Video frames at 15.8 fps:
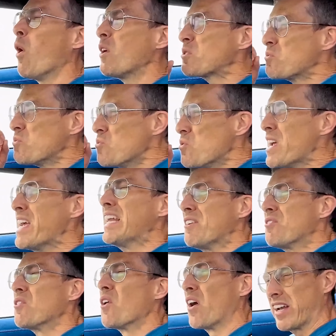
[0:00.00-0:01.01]
Pero lo que es más
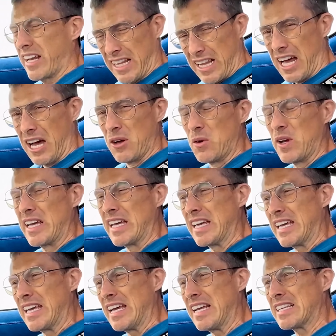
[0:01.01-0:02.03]
aterrador
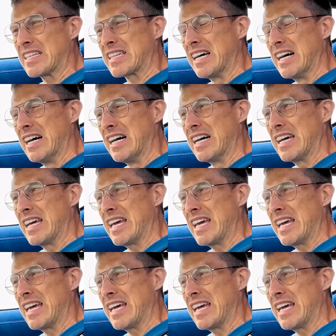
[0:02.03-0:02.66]
es que